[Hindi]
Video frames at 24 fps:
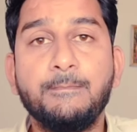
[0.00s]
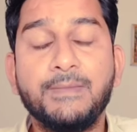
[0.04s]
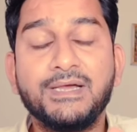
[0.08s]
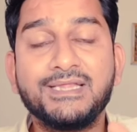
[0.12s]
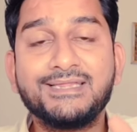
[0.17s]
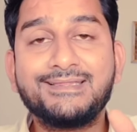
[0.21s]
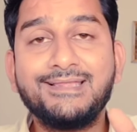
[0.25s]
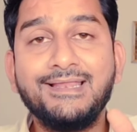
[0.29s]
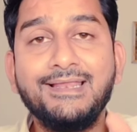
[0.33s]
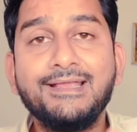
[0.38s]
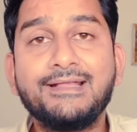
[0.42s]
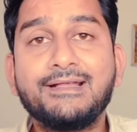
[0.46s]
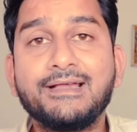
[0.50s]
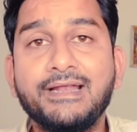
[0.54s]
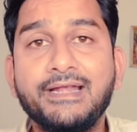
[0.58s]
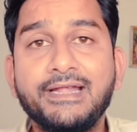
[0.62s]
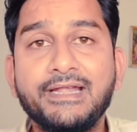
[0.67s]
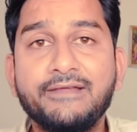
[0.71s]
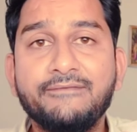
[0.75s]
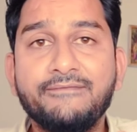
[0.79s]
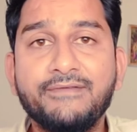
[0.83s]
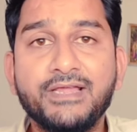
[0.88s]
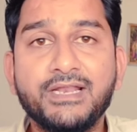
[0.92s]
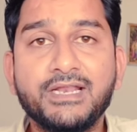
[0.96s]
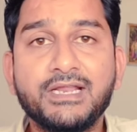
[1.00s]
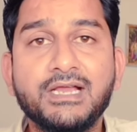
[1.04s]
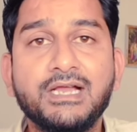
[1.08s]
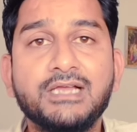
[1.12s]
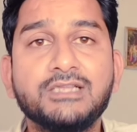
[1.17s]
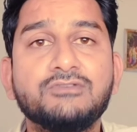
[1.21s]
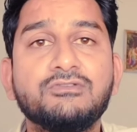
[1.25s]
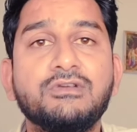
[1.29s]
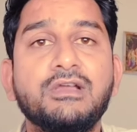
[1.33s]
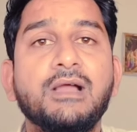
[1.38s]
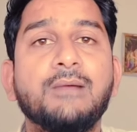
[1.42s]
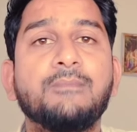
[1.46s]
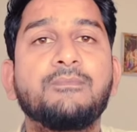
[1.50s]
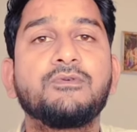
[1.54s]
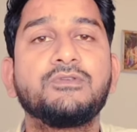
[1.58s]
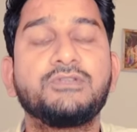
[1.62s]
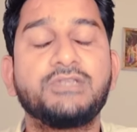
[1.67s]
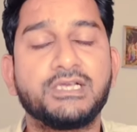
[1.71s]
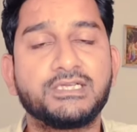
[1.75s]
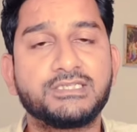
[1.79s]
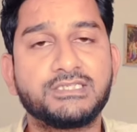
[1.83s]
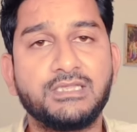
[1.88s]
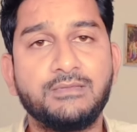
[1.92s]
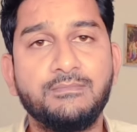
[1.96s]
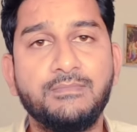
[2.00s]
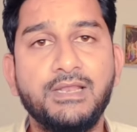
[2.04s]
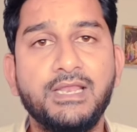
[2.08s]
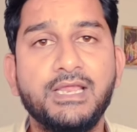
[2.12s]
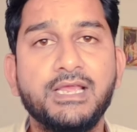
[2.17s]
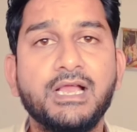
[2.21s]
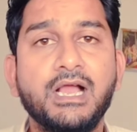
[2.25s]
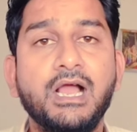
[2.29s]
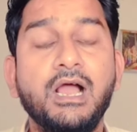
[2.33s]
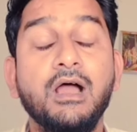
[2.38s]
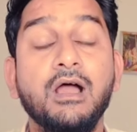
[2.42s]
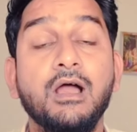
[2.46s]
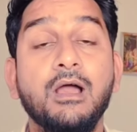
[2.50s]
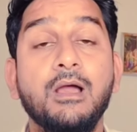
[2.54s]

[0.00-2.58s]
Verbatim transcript: मंथली करंट अफेयर का जो है आपको सेक्शन मिलेगा